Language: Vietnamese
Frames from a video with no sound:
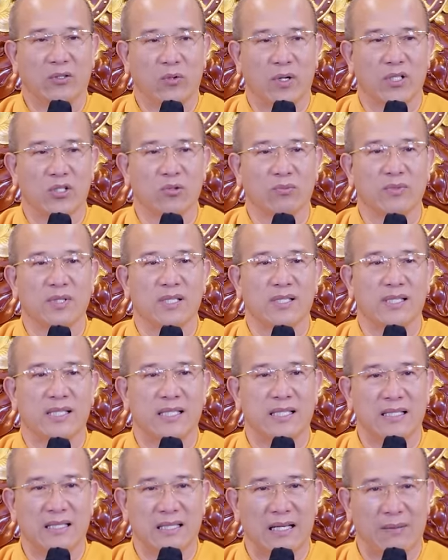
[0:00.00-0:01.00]
hay tuệ trung thượng
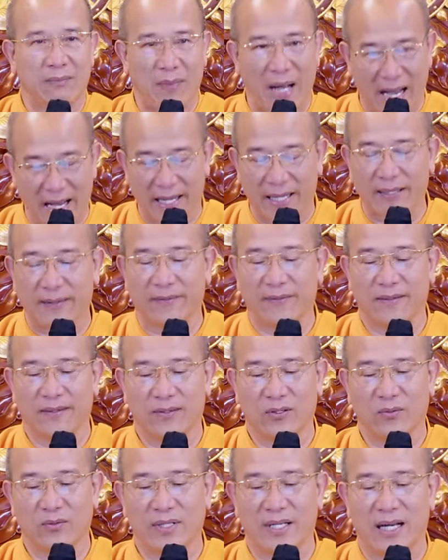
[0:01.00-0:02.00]
sĩ là bác
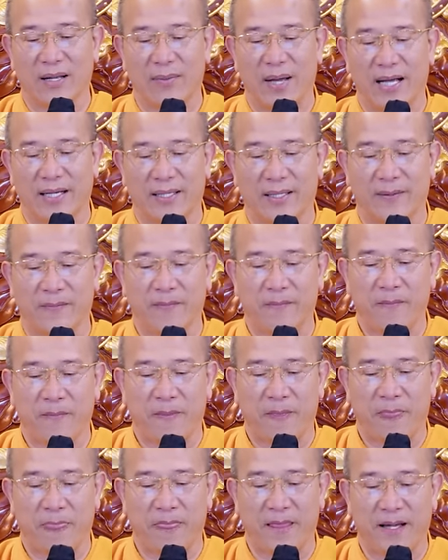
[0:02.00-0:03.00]
đúng là bác đấy
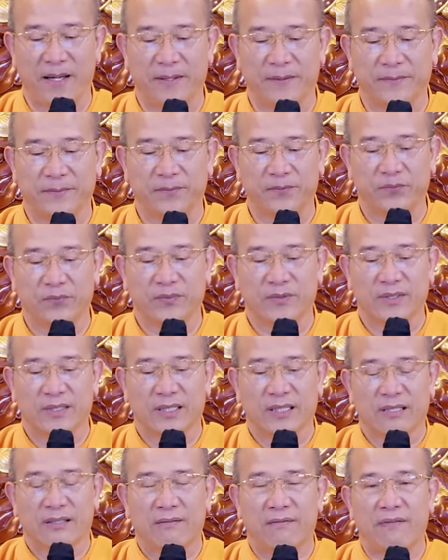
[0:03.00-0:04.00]
đó.
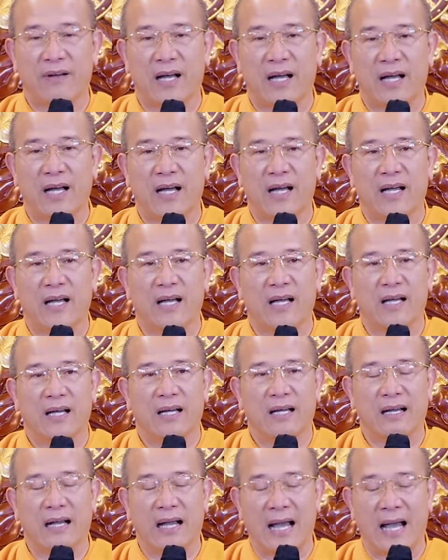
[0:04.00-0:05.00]
và
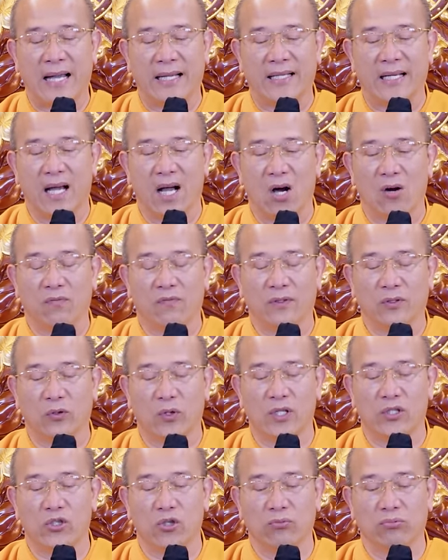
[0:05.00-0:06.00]
ngài đã học với
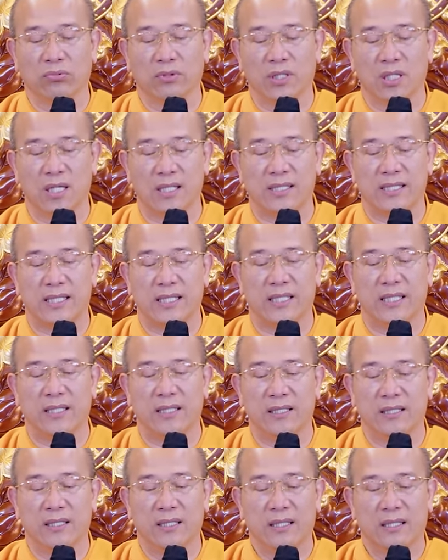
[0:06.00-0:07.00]
tuệ trung thượng
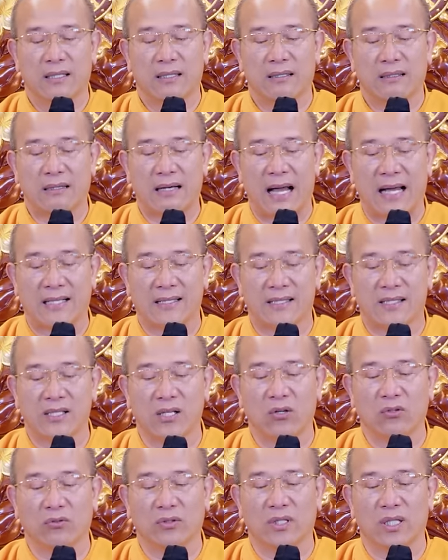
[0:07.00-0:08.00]
sĩ đạt
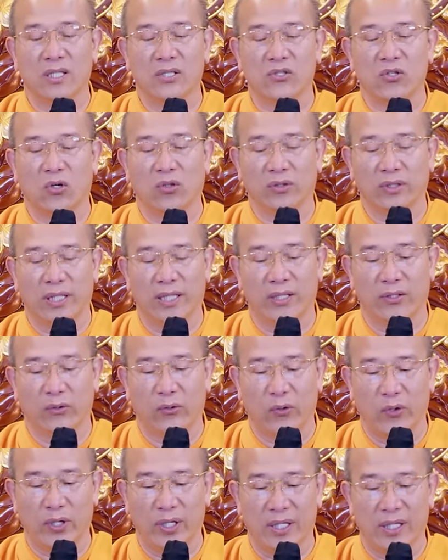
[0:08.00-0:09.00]
sâu tới chỗ
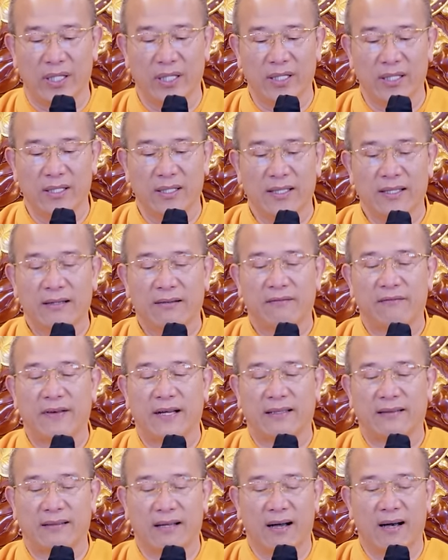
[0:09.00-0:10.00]
thiền tủy
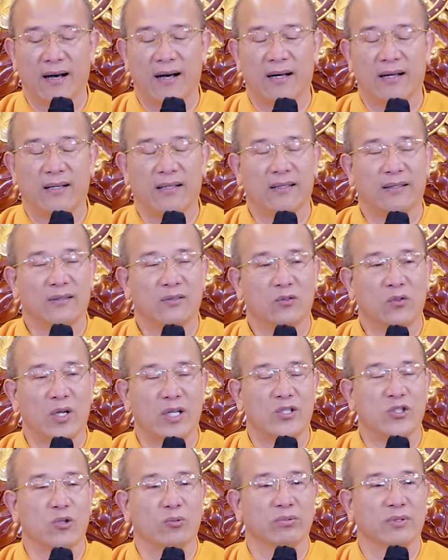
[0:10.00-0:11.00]
và thờ
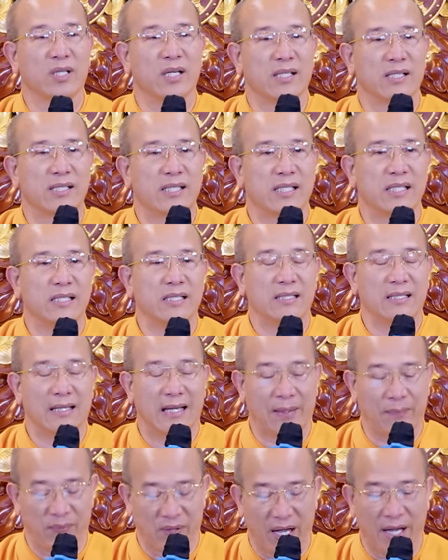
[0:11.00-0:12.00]
tuệ trung thượng sĩ
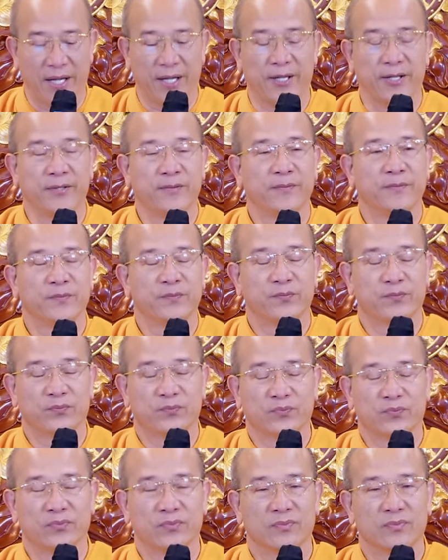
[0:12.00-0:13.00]
làm thầy.
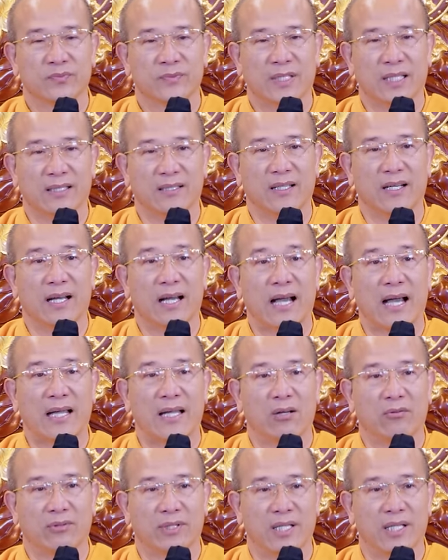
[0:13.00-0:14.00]
Đấy, tức là
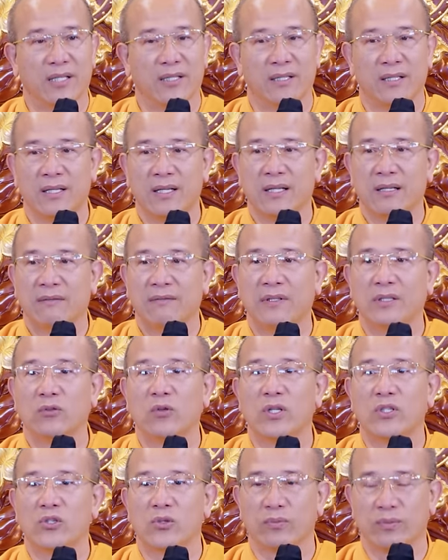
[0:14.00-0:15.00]
Ngài học thiền với
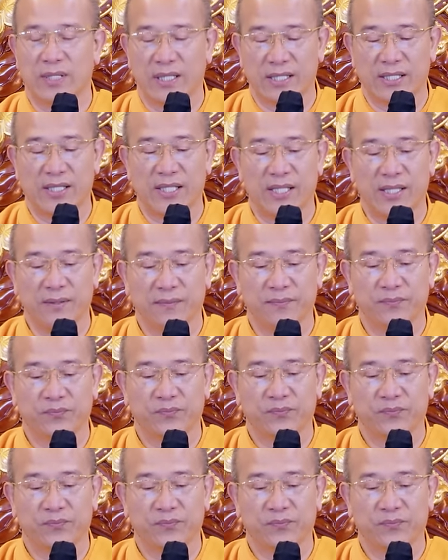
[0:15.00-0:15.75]
tuệ trung thượng sĩ.